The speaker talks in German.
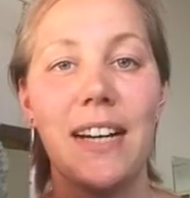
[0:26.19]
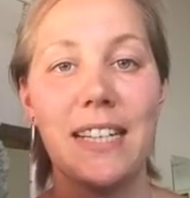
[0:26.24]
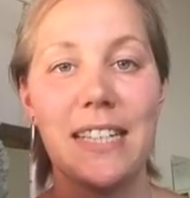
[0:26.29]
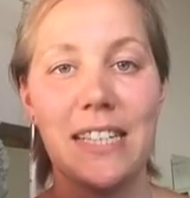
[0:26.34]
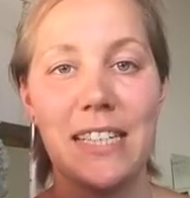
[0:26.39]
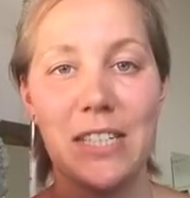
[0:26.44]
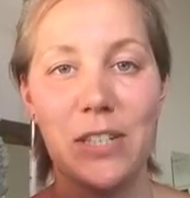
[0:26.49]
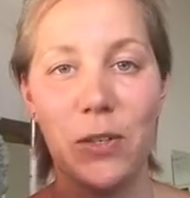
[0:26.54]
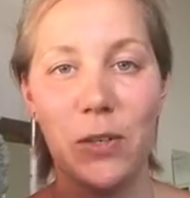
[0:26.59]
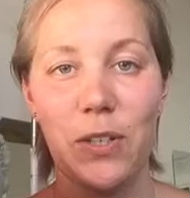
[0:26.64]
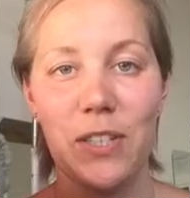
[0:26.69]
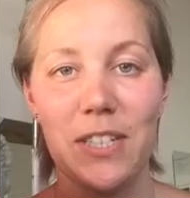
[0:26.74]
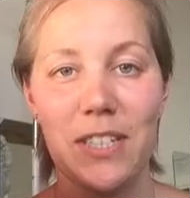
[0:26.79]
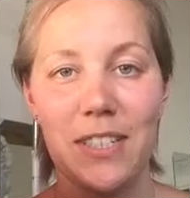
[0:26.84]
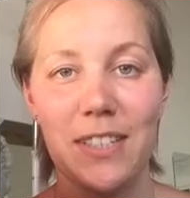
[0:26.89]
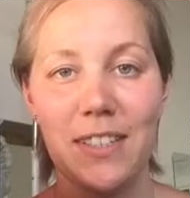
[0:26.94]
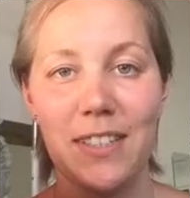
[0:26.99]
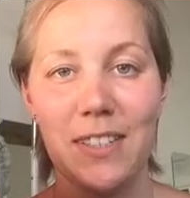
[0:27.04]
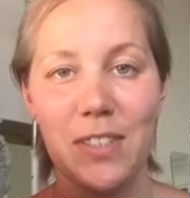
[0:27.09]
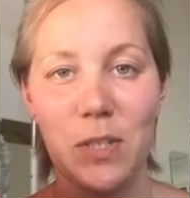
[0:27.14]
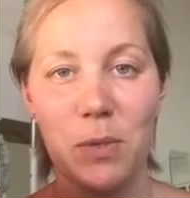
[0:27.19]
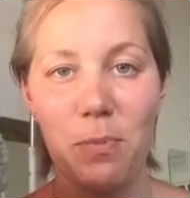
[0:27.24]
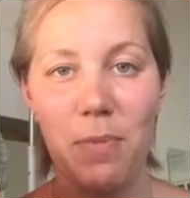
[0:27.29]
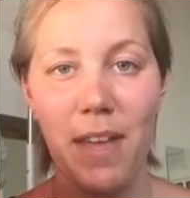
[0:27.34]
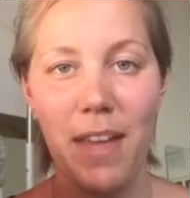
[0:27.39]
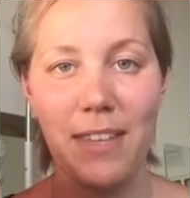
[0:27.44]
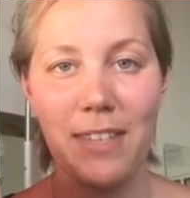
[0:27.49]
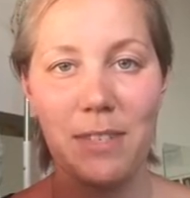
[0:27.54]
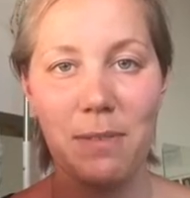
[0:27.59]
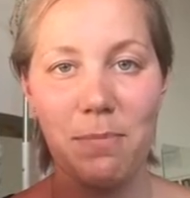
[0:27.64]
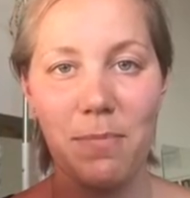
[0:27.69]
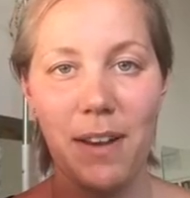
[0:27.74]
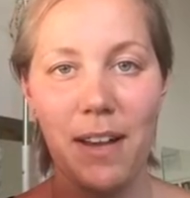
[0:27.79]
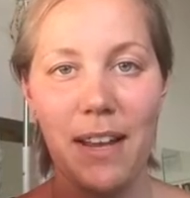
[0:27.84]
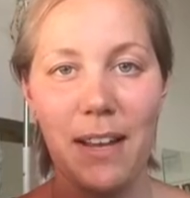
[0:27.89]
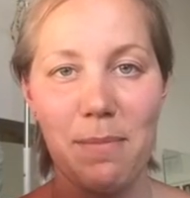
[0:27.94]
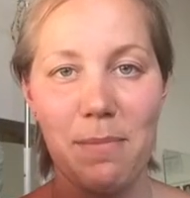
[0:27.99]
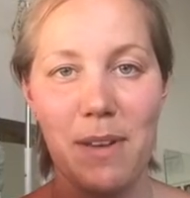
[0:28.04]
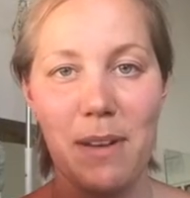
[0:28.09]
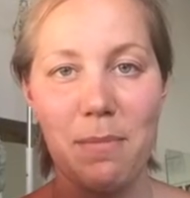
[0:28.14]
hatte ich heute zum ersten
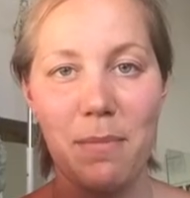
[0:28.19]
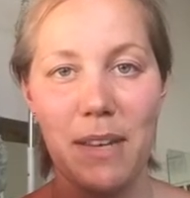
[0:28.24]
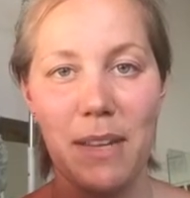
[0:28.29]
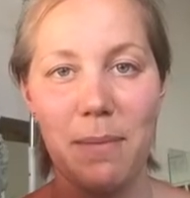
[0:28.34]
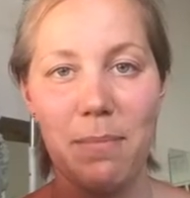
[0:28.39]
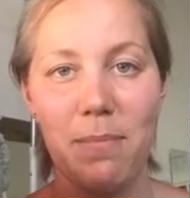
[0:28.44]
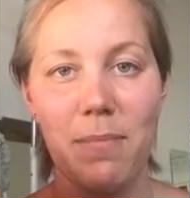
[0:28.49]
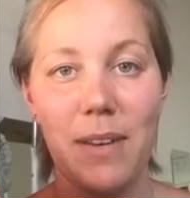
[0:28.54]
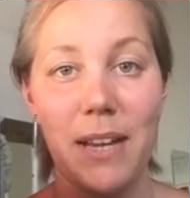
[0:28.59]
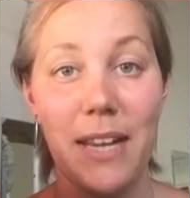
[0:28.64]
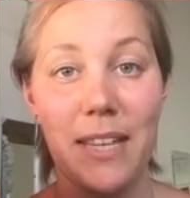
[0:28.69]
Mal in meinem Leben